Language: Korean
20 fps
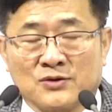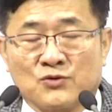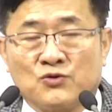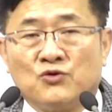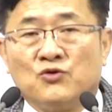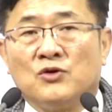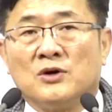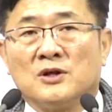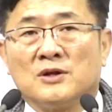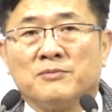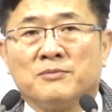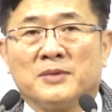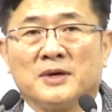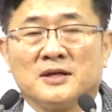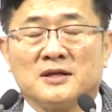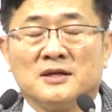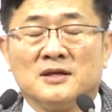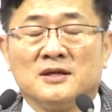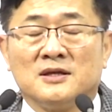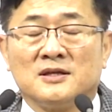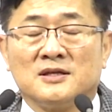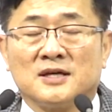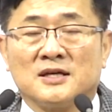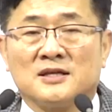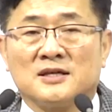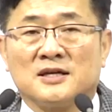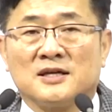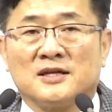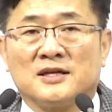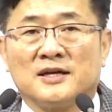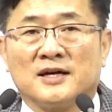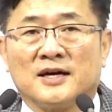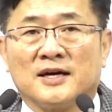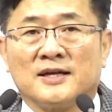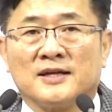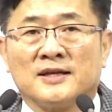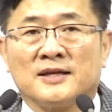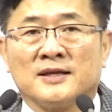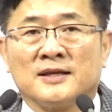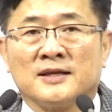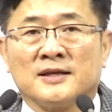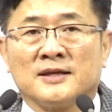구원받은 자들에 대한